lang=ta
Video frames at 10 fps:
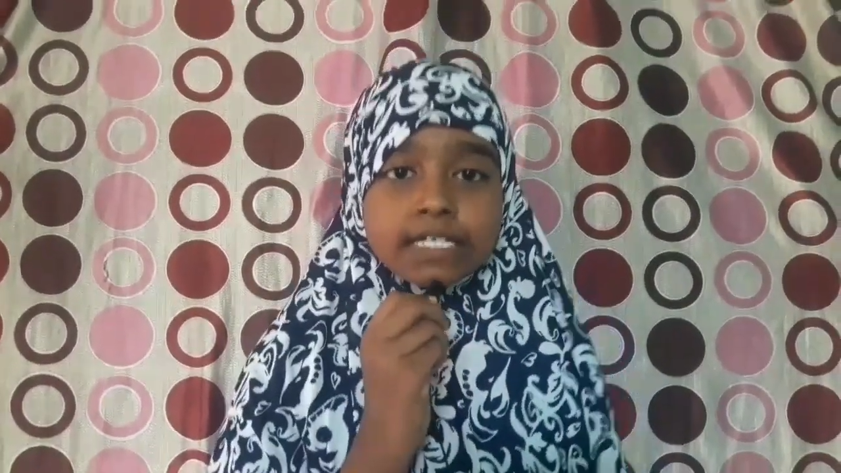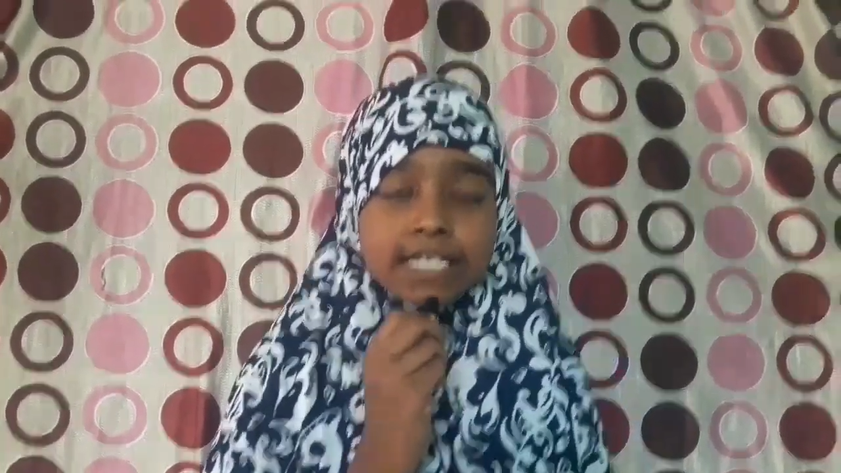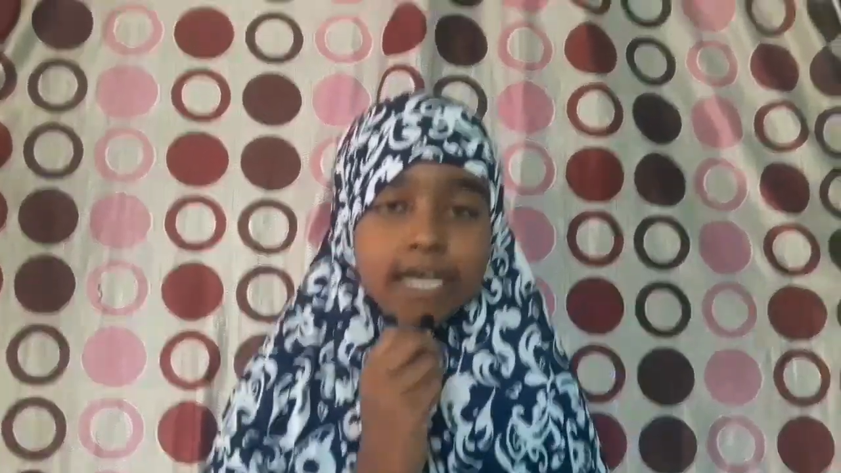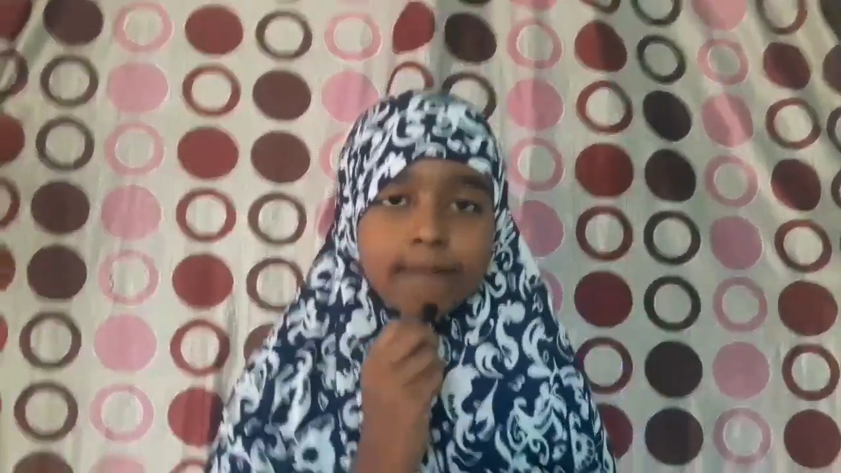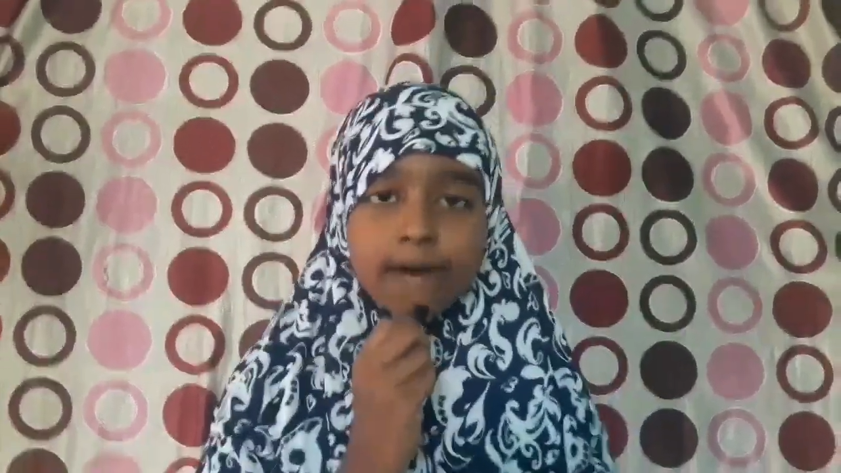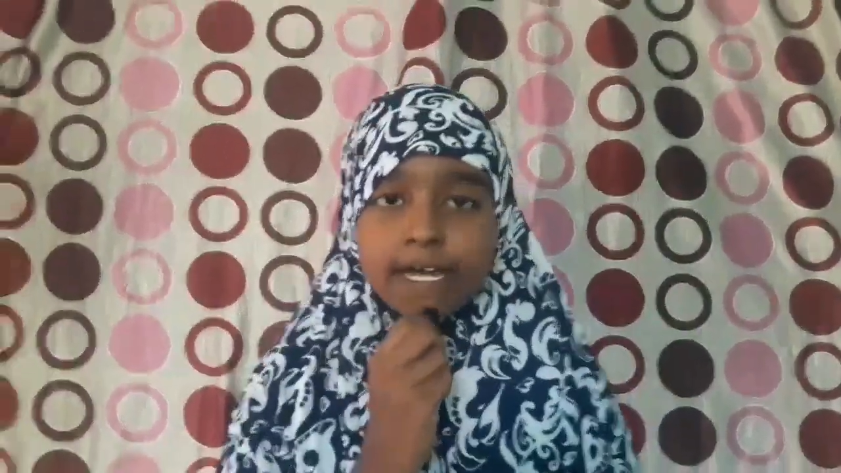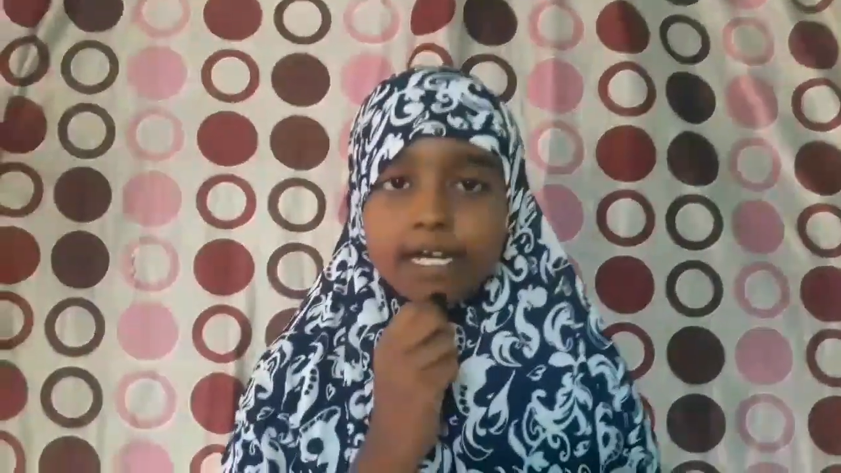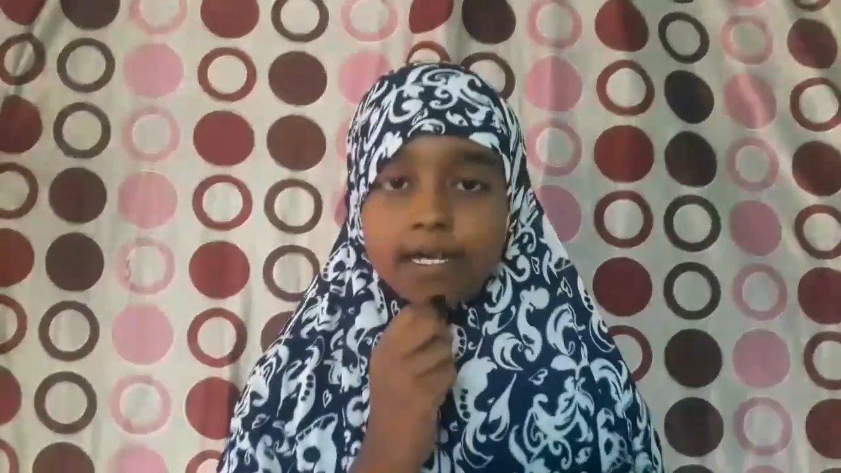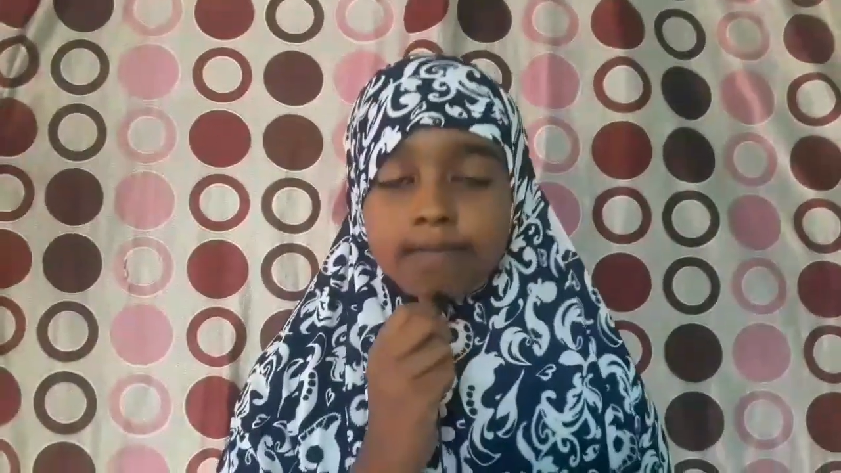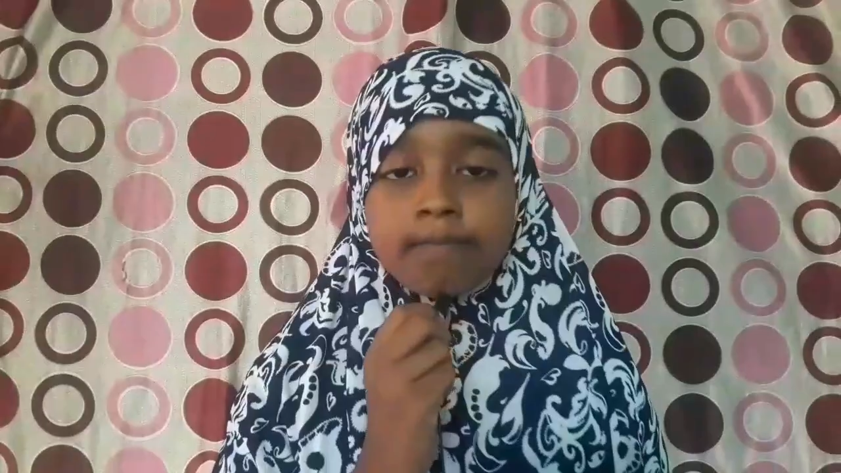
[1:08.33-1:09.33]
இஸ்லாம்
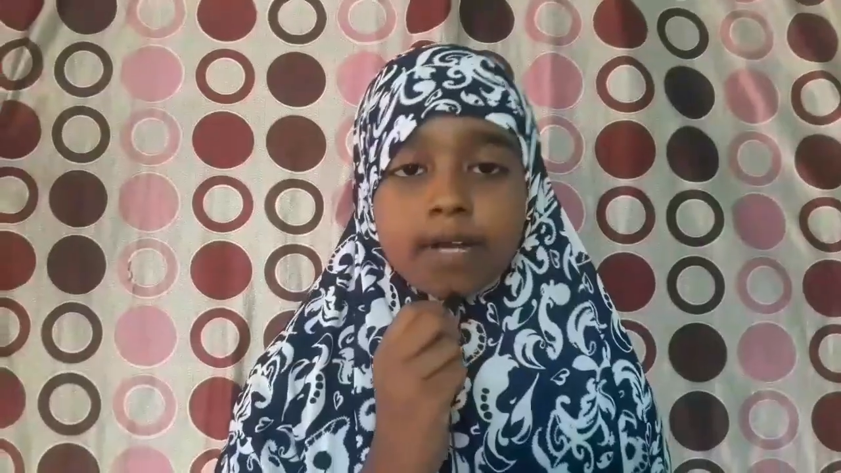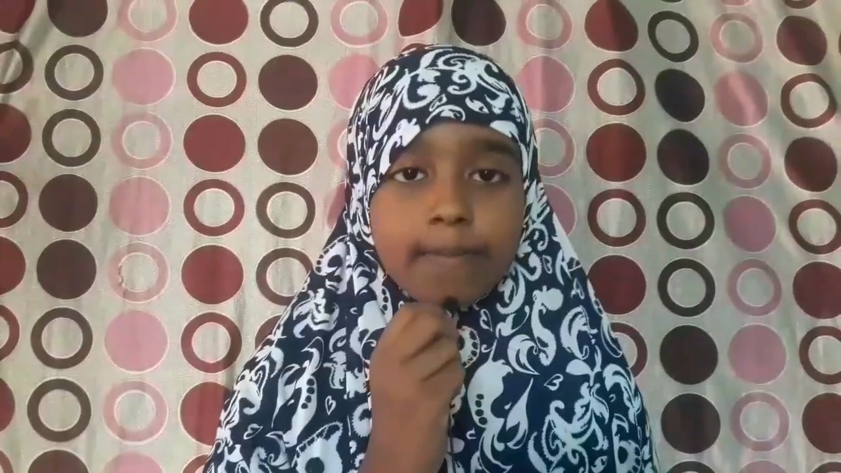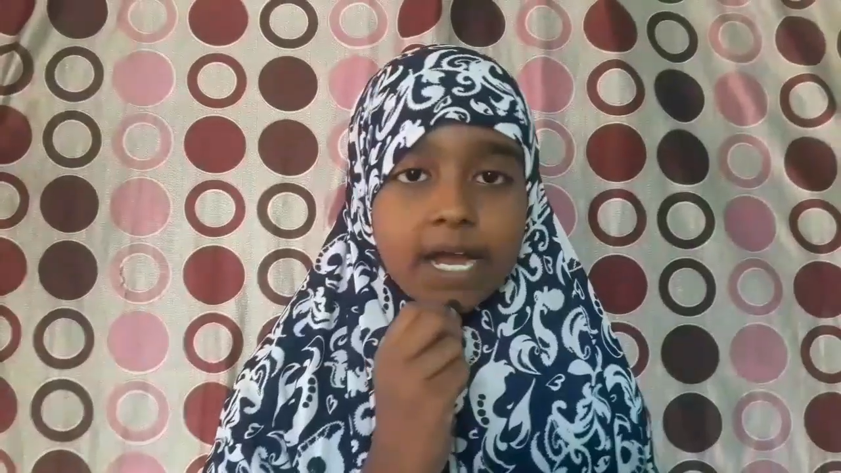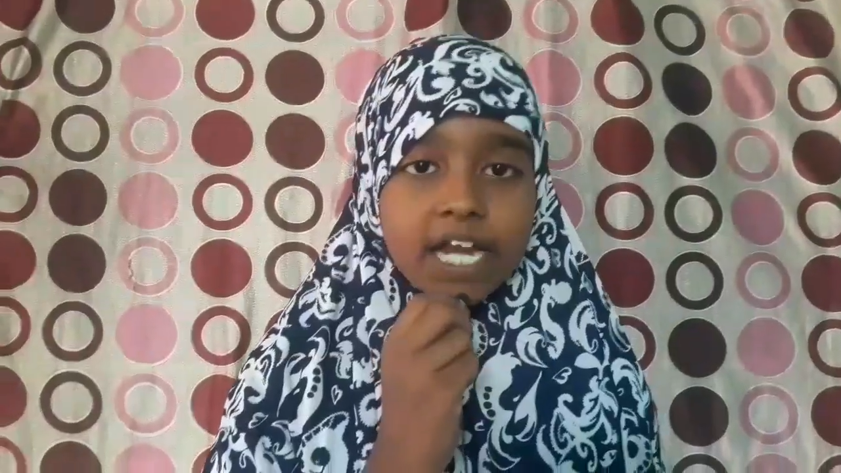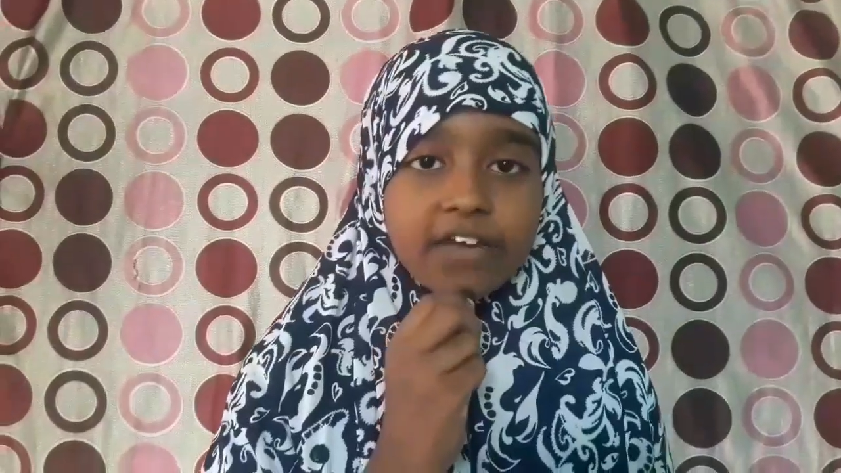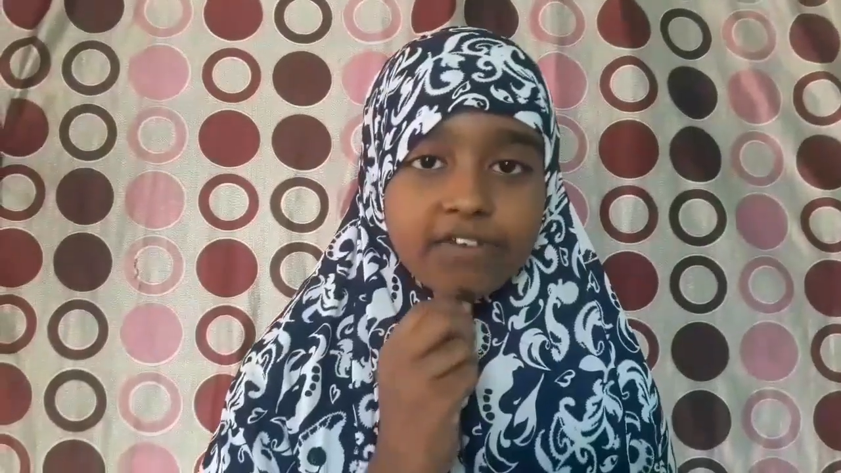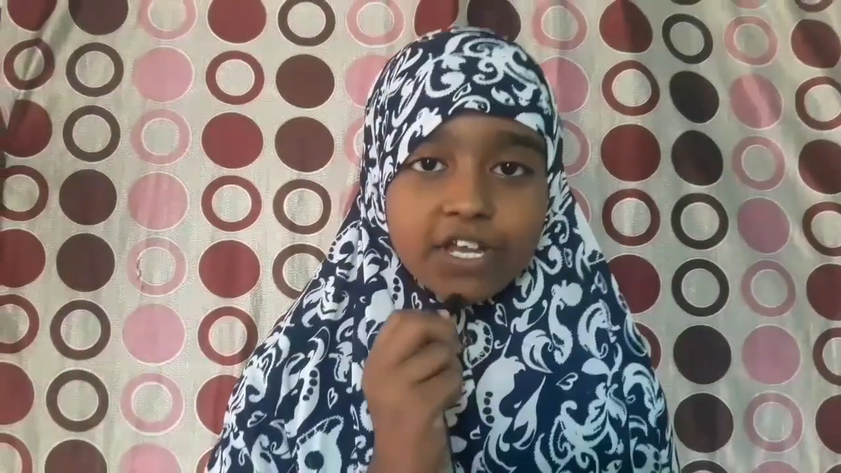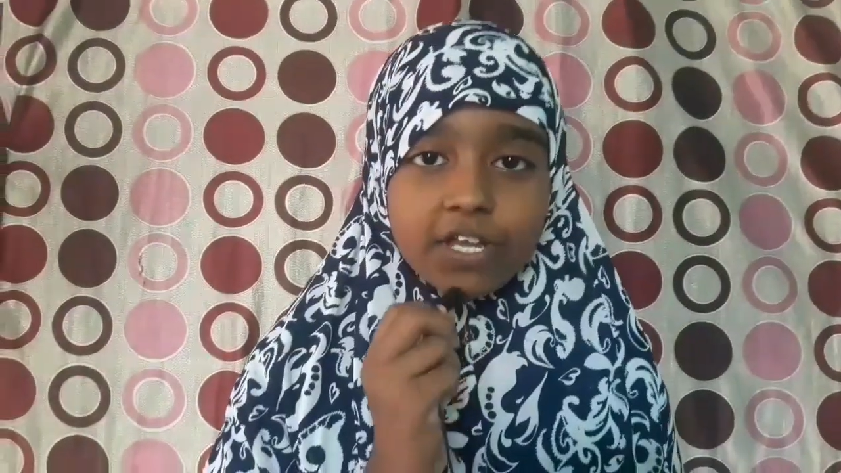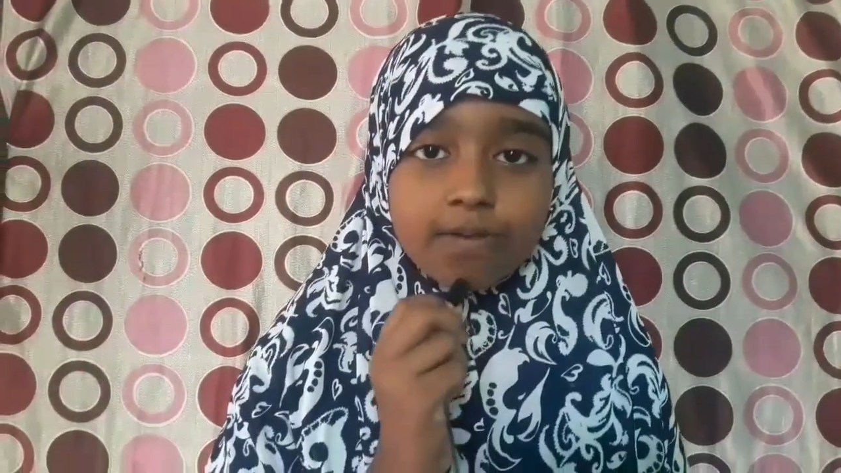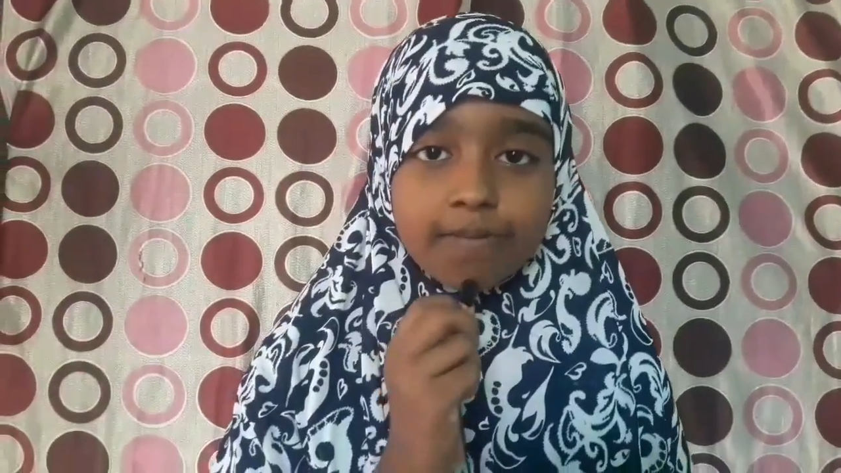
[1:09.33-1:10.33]
மார்க்கம் நம்
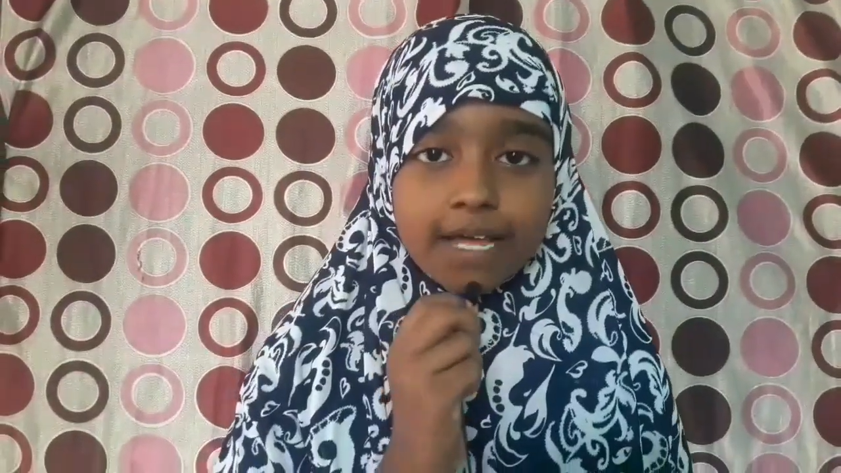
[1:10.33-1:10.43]
அனைவரையும்